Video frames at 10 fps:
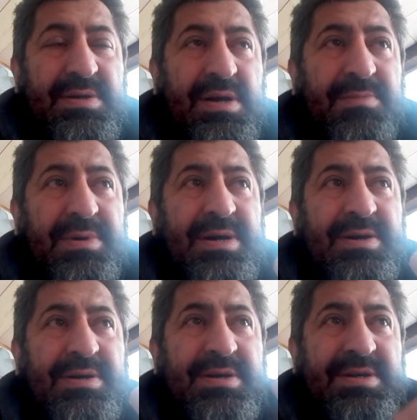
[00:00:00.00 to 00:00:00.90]
Ama
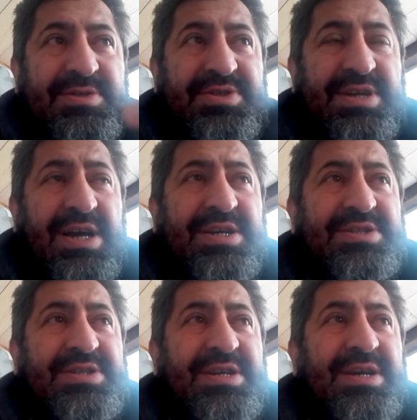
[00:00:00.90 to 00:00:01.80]
çıkan
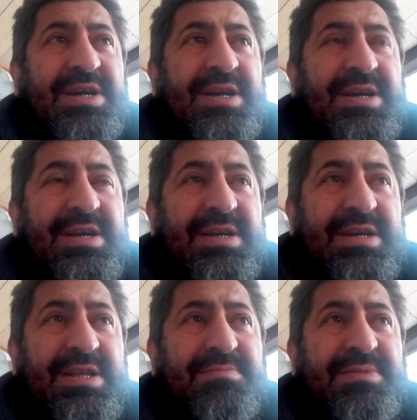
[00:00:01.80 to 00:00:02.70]
kişi
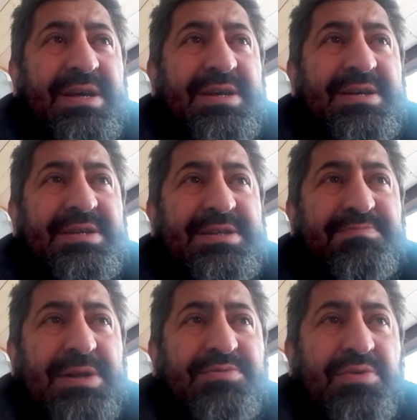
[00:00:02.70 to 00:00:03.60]
ilimle
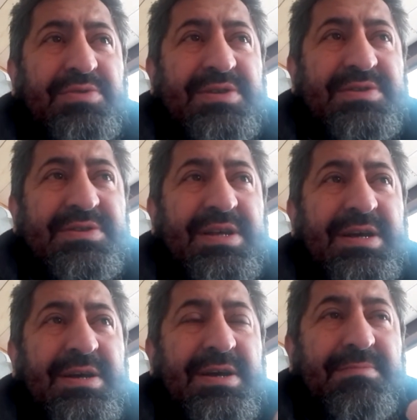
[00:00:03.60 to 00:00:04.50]
ispat
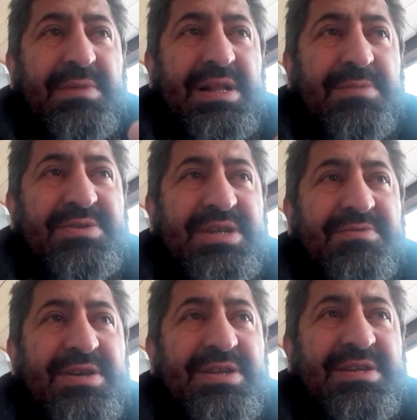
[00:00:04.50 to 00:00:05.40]
noktasında belli bir
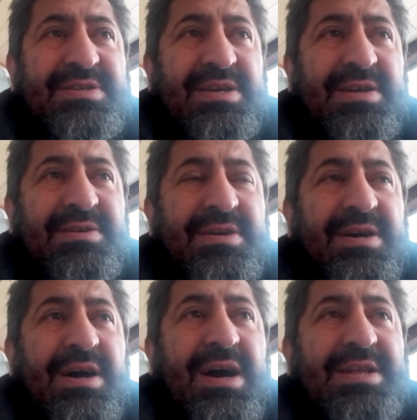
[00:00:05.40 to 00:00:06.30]
seviyedeyse,
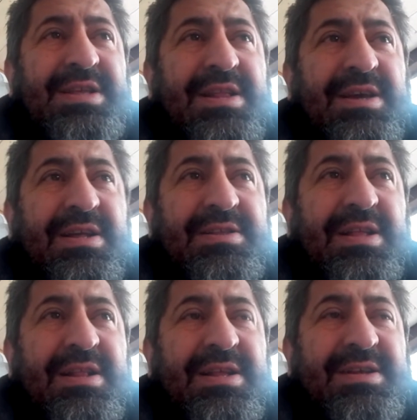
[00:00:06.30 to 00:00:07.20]
aynı yakın
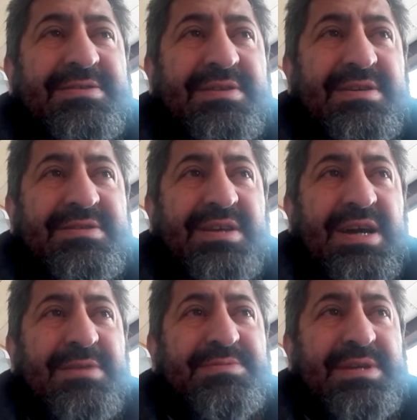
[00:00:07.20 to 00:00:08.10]
delillere
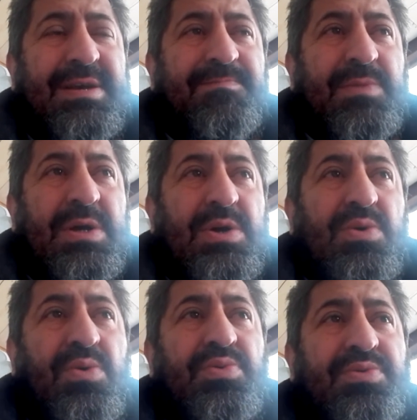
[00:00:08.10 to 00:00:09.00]
sahipse
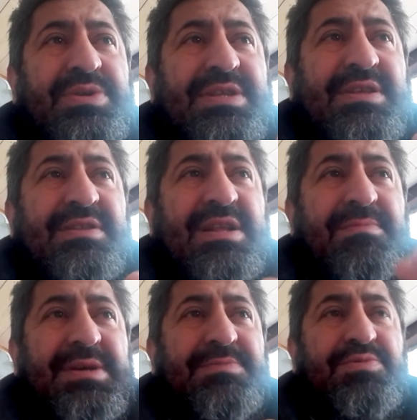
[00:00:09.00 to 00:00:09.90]
onun
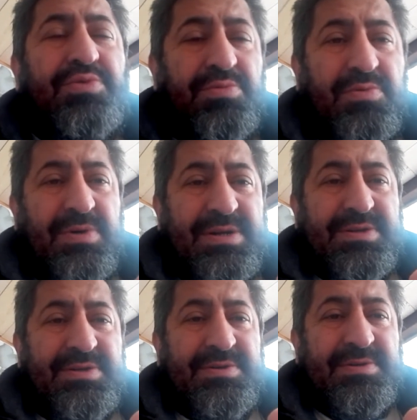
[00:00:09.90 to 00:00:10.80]
reddedilemez bir durumu
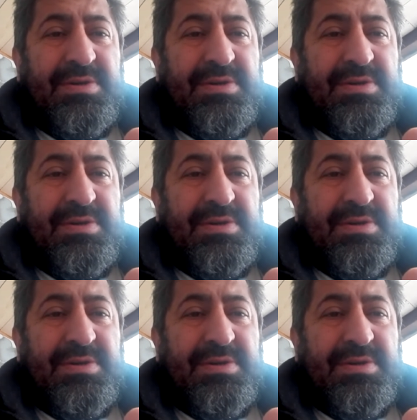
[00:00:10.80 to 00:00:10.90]
vardır.